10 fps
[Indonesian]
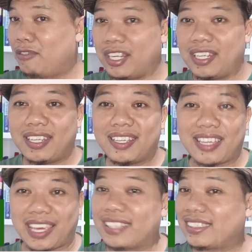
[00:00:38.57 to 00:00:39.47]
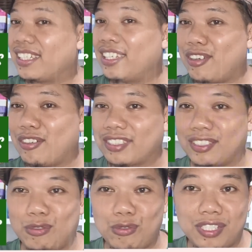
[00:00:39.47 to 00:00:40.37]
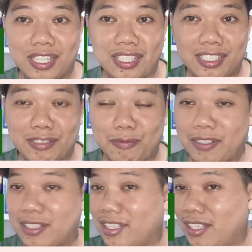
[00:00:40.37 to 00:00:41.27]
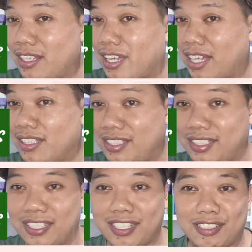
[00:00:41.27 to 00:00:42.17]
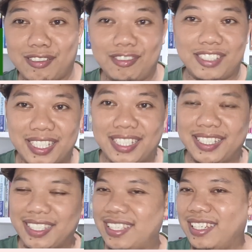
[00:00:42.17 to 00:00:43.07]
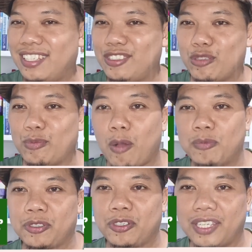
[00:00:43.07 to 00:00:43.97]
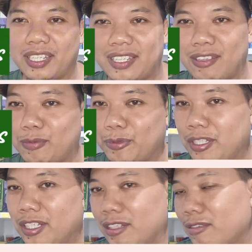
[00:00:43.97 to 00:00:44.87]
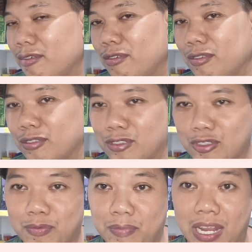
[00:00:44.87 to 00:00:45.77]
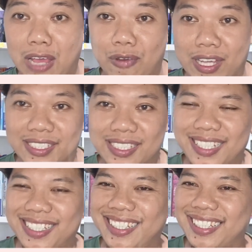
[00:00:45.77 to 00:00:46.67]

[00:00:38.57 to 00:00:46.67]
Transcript: Raining cats and dogs, hujannya seperti anjing dan kucing. Ini cukup obsolete. Obsolete itu cukup lawas.